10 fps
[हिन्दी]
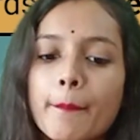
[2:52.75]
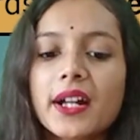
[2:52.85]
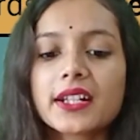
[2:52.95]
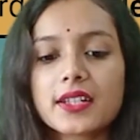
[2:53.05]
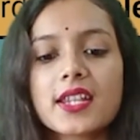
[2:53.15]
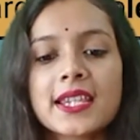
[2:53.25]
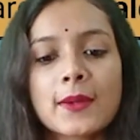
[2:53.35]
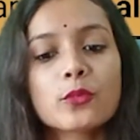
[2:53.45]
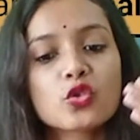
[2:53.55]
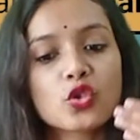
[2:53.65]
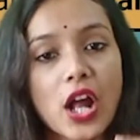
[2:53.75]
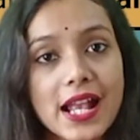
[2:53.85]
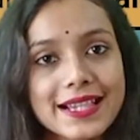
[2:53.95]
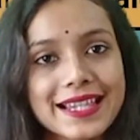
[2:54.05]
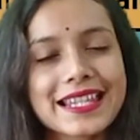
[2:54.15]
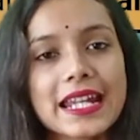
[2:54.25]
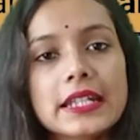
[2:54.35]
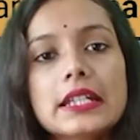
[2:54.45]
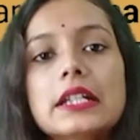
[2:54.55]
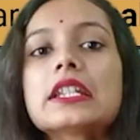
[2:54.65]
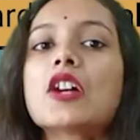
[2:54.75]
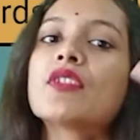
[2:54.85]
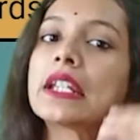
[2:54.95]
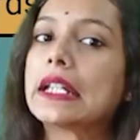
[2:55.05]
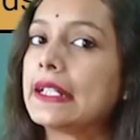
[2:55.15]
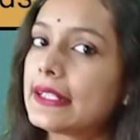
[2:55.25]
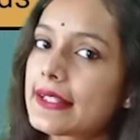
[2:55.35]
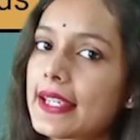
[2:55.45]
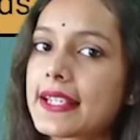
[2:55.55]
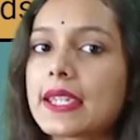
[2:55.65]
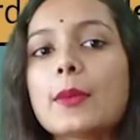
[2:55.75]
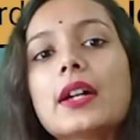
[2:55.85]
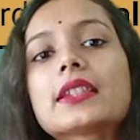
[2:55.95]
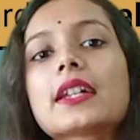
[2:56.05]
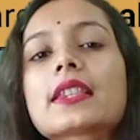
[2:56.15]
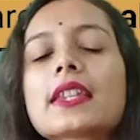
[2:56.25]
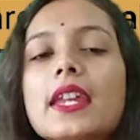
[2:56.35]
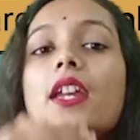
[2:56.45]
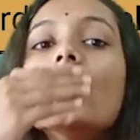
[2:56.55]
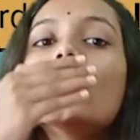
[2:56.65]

बट जब हम ट्रांसजेंडर या फिर इंटरसेक्स की बात करते हैं